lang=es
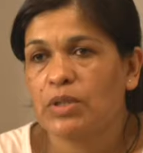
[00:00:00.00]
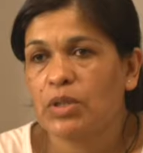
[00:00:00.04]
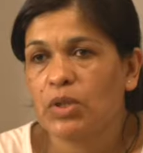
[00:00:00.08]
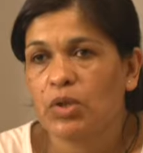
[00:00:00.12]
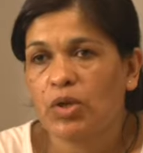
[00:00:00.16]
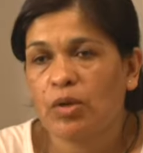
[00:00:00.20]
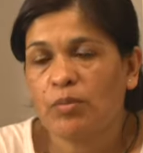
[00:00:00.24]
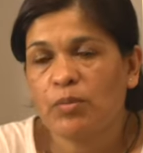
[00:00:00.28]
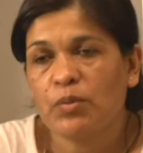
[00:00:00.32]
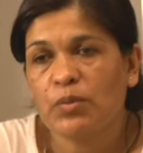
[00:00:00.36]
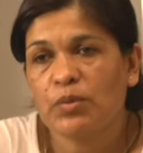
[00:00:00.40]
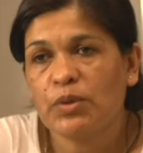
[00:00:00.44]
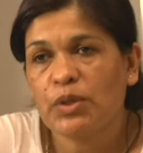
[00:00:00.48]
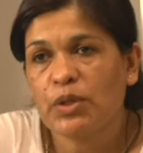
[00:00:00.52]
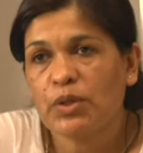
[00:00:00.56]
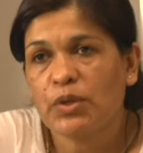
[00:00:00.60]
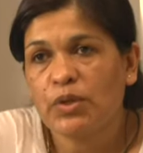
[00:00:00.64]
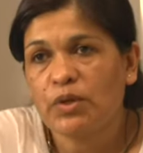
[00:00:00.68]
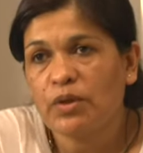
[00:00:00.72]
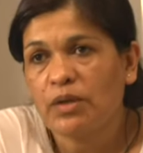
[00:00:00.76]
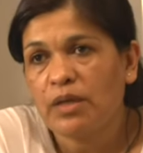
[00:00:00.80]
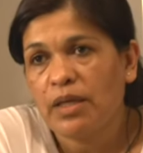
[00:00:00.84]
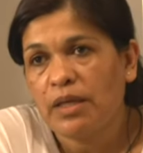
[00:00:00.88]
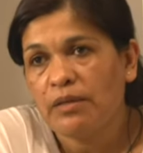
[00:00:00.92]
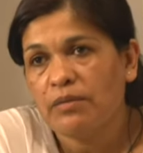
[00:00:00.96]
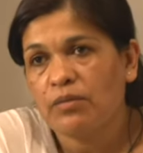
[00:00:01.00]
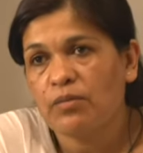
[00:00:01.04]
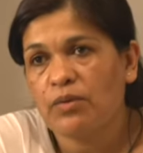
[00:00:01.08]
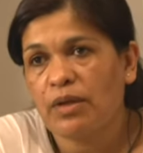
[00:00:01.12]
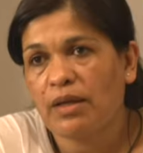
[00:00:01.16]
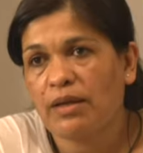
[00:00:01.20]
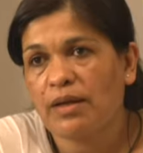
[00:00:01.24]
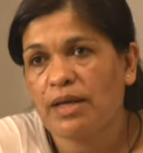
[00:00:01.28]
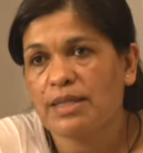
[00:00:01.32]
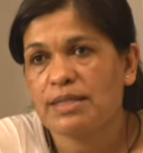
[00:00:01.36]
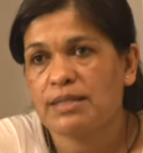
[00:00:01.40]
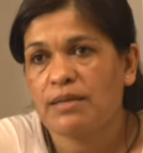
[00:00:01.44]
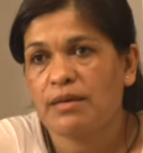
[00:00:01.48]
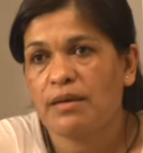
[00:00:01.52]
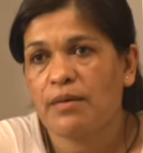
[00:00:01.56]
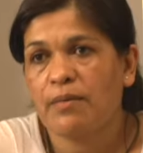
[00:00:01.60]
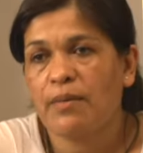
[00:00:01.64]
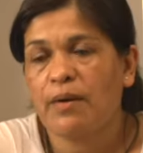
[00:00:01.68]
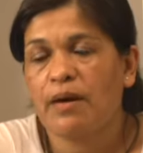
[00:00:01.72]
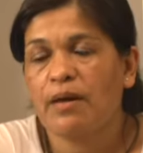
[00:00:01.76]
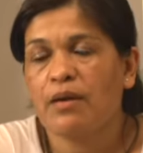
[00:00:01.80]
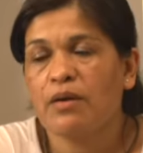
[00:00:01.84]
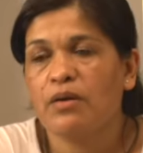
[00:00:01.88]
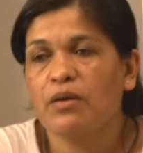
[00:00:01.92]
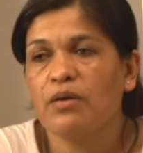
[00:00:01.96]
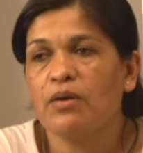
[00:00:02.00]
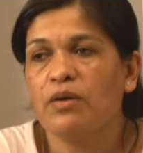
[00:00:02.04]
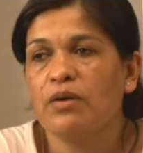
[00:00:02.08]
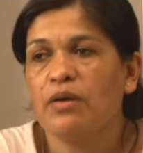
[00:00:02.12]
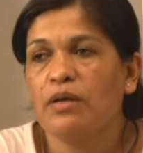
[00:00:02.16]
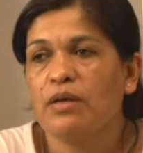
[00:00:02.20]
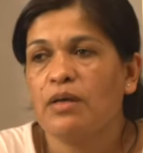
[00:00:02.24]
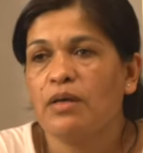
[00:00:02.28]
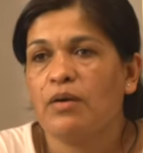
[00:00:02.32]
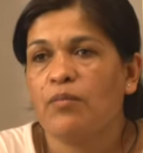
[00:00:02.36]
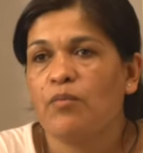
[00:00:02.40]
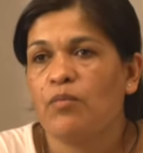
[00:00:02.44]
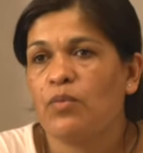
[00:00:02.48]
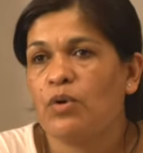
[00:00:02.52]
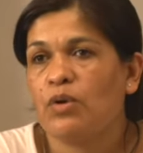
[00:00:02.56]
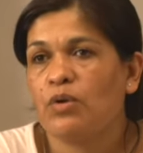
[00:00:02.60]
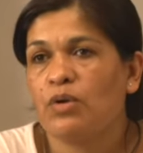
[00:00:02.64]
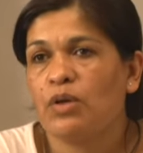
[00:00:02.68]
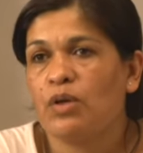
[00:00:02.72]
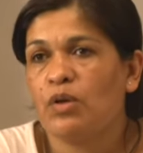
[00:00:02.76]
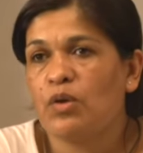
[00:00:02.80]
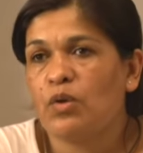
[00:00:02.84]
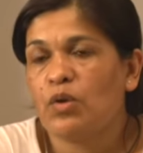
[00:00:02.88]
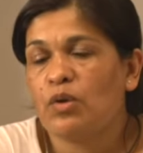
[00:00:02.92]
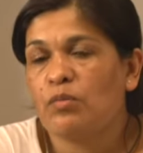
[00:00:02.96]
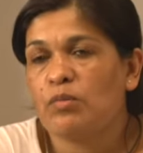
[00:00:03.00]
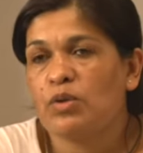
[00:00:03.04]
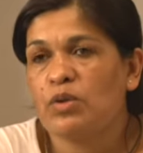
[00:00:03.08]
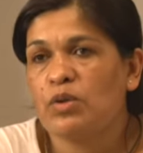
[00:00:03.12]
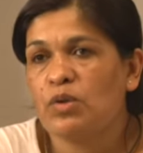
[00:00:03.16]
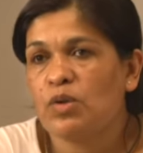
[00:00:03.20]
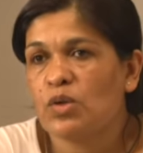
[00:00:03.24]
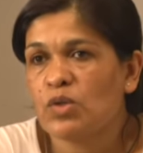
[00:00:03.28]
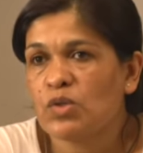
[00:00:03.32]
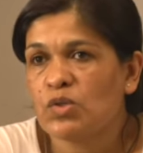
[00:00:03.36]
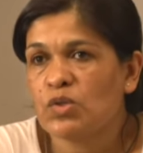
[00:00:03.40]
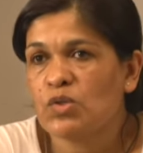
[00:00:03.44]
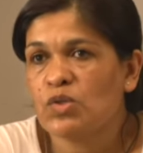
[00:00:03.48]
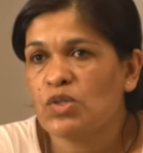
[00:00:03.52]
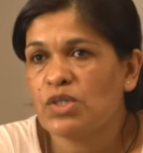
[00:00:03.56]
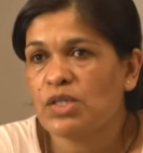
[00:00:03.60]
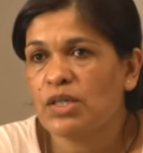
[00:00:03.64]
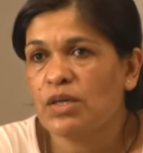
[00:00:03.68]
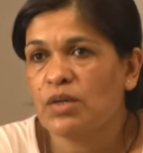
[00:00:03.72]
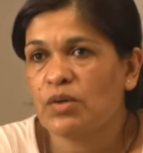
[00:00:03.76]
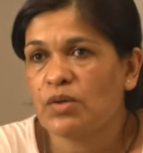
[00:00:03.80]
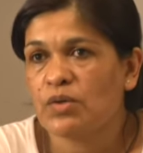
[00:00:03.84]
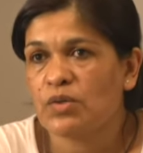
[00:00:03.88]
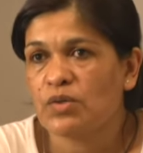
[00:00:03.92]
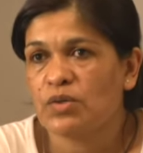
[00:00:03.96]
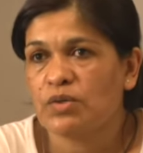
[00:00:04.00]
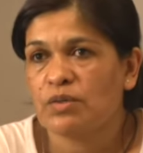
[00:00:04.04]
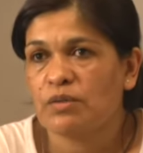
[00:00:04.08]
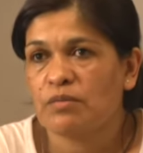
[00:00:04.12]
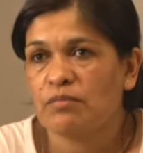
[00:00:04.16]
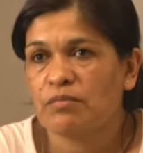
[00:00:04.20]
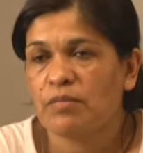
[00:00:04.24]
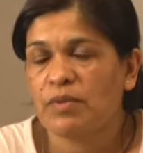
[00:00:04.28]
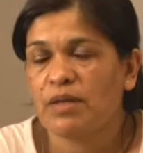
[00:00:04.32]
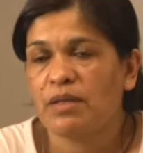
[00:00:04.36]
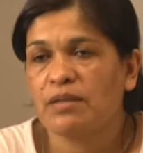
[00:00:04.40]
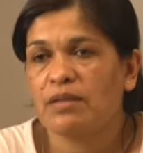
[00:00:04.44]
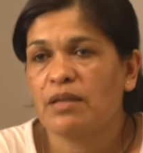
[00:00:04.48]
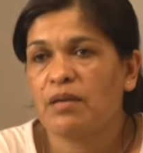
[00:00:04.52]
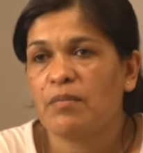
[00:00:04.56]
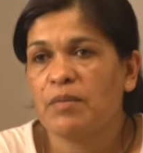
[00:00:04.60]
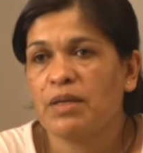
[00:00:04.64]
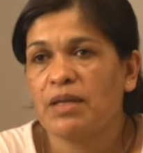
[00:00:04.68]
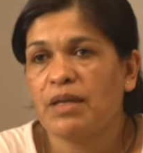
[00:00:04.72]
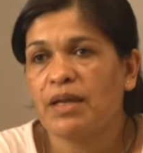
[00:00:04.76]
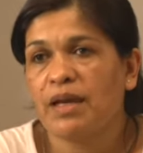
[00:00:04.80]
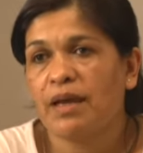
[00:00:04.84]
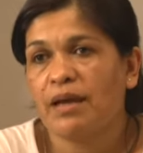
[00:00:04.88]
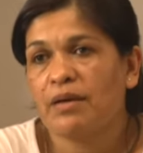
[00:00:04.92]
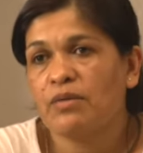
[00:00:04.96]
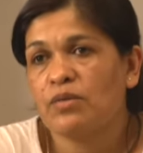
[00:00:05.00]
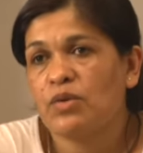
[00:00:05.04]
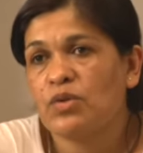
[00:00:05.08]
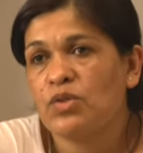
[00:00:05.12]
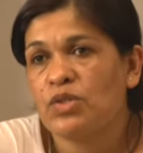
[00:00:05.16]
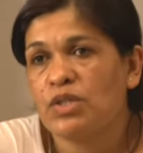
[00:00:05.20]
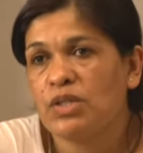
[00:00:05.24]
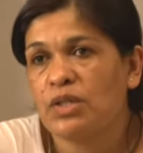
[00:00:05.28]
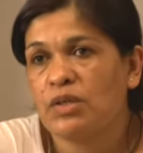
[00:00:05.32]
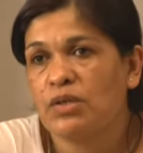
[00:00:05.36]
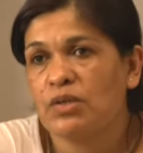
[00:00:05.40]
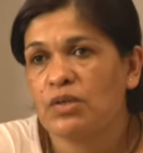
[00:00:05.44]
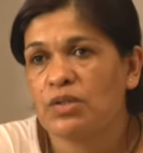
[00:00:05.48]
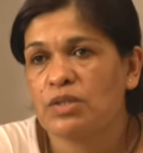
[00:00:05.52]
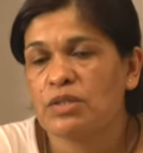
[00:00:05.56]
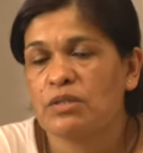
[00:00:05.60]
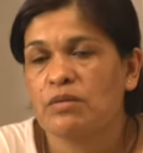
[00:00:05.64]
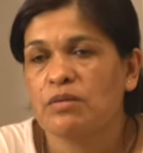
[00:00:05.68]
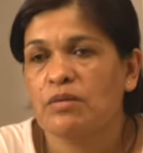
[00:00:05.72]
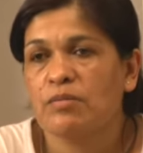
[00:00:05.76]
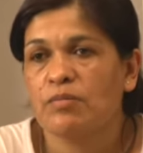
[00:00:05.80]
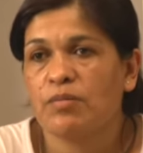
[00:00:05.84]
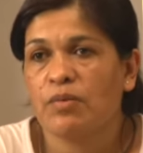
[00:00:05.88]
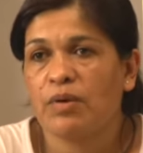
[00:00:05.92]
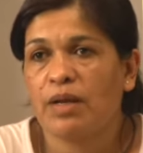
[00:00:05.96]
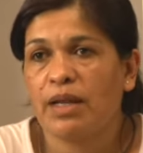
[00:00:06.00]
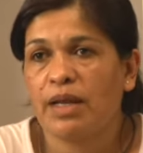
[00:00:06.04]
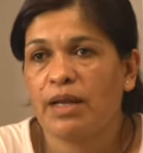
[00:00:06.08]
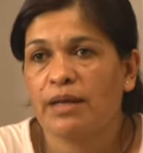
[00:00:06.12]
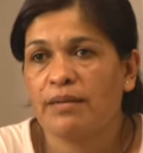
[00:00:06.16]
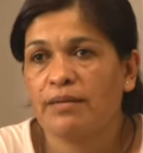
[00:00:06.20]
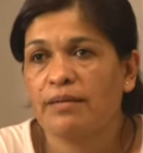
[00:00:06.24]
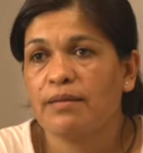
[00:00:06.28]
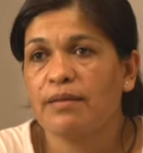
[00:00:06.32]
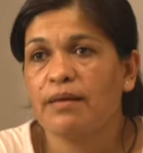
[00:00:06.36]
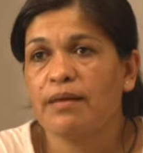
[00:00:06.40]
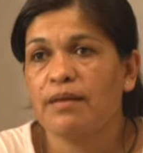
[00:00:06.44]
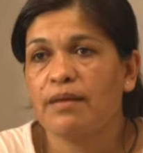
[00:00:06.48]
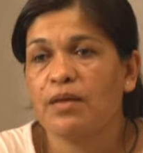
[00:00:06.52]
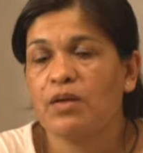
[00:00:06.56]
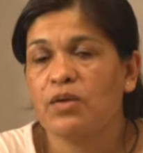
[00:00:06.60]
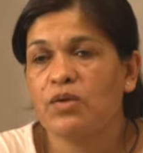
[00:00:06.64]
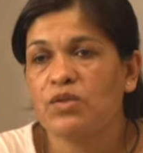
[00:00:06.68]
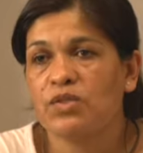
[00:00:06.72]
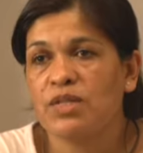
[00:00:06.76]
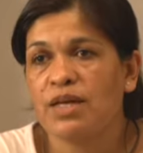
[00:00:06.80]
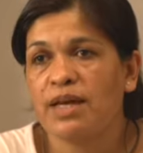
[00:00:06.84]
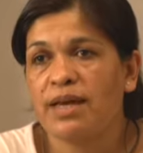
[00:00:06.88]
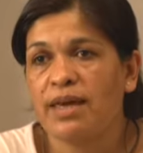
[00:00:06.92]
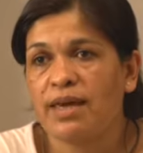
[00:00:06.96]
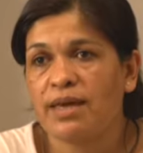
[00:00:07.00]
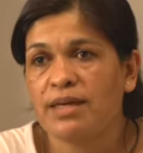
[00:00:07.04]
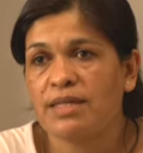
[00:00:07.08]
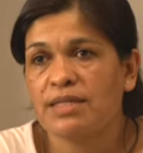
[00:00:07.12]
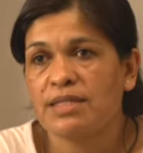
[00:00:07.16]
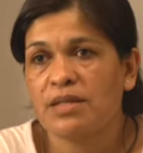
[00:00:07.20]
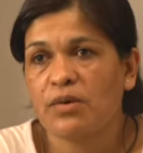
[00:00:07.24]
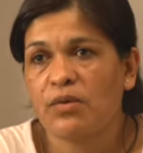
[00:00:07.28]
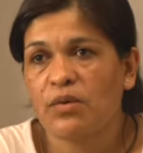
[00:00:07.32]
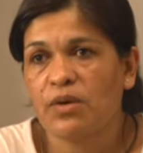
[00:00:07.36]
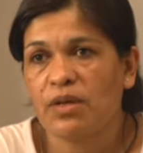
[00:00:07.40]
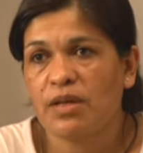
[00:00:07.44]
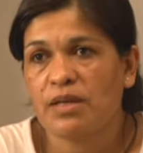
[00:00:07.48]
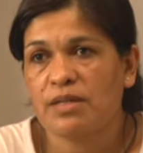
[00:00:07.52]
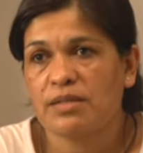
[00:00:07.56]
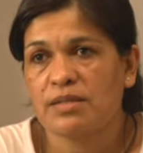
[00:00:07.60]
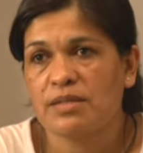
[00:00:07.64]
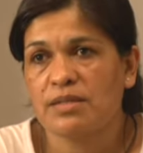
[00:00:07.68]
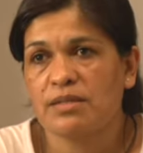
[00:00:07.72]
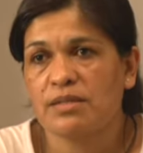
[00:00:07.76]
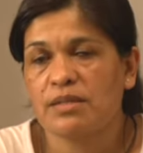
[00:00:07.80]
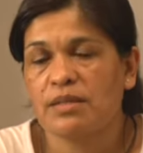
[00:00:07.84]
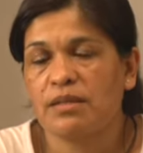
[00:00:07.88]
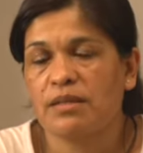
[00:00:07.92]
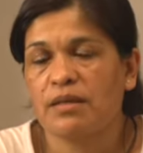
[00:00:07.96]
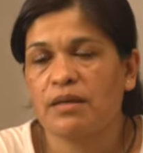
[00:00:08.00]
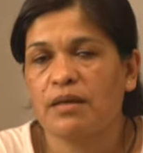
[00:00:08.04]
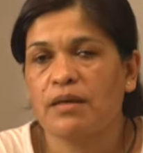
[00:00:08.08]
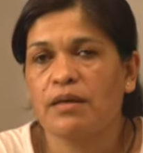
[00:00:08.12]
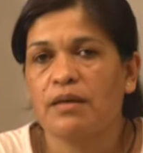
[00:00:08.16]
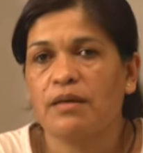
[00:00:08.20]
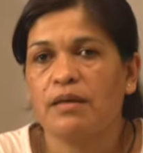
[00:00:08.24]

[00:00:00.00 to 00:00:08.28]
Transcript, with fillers: común y corriente, la casa de barrio, bueno, y los dormitorios son chicos, terminan quedando chicos por la cantidad de cosas que ella hoy necesita.